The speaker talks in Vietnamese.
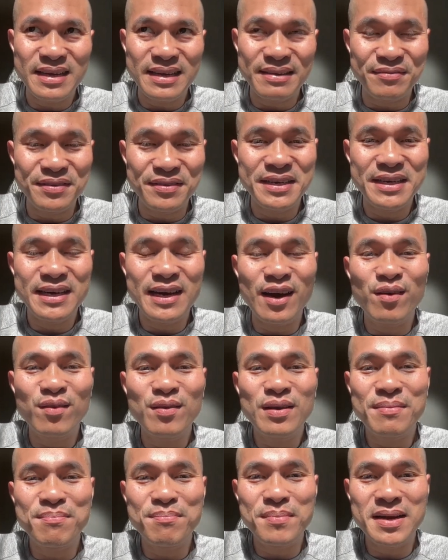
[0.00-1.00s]
cái video
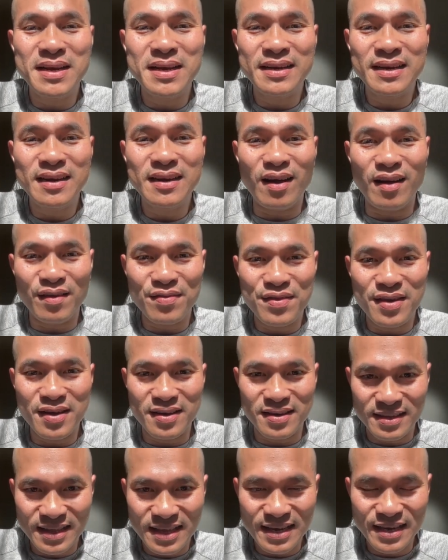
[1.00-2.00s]
là mình có
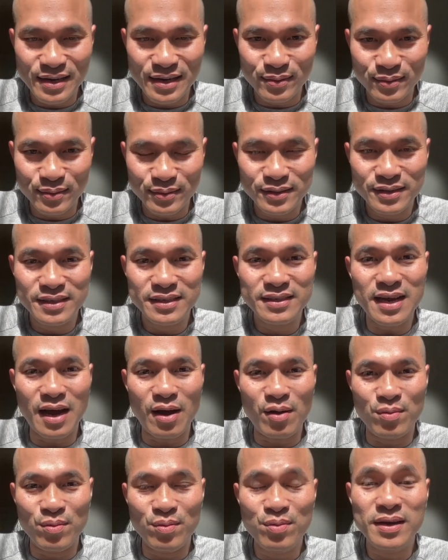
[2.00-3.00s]
giới thiệu
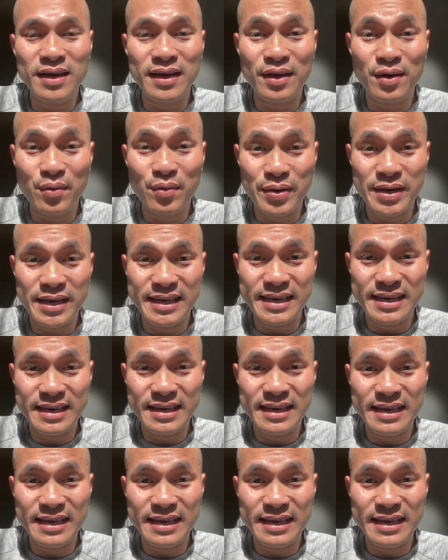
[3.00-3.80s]
6 cái quỹ